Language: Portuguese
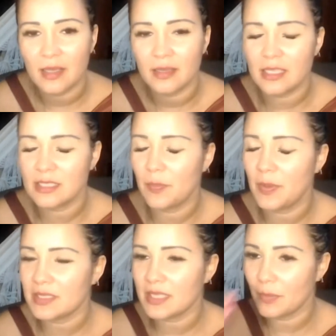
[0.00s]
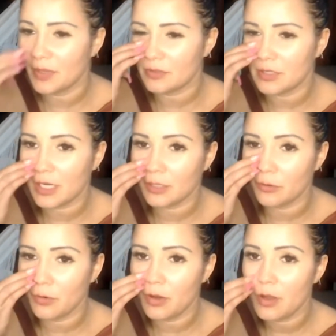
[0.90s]
desse pensamento
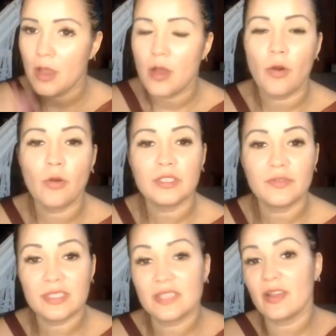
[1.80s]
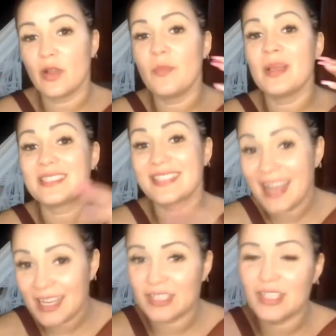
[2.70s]
gerador, ou se você vai começar
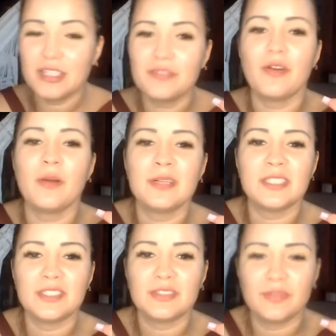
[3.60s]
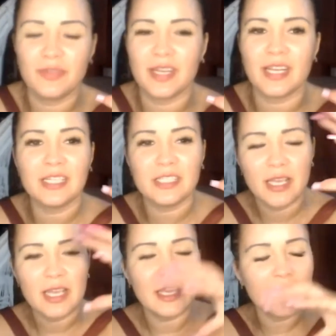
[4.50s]
a agir de forma
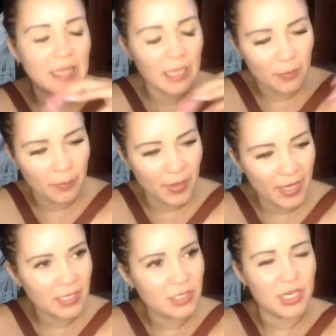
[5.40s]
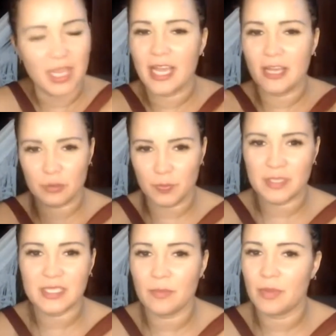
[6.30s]
diferente e também chegar nos
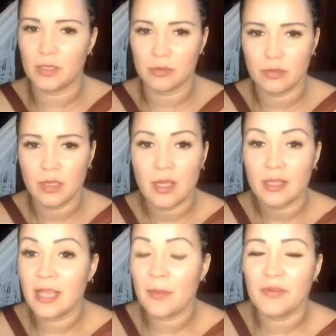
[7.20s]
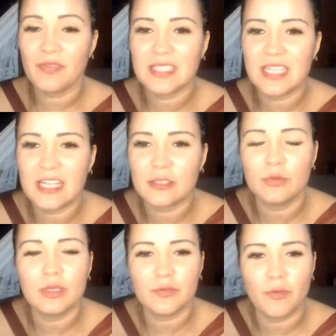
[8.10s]
pensamentos. Dá para fazer das
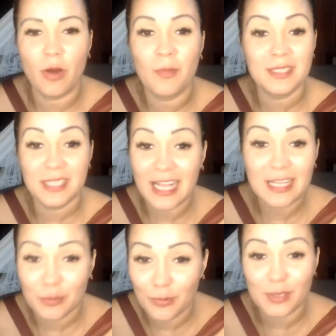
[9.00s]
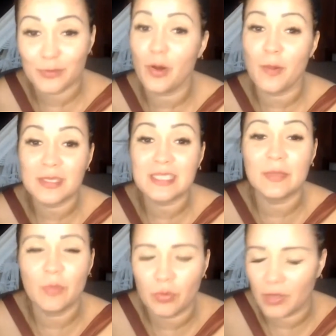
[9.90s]
duas formas e das duas formas
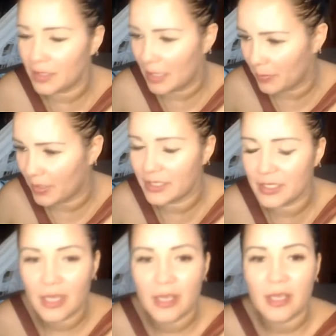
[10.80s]
simultaneamente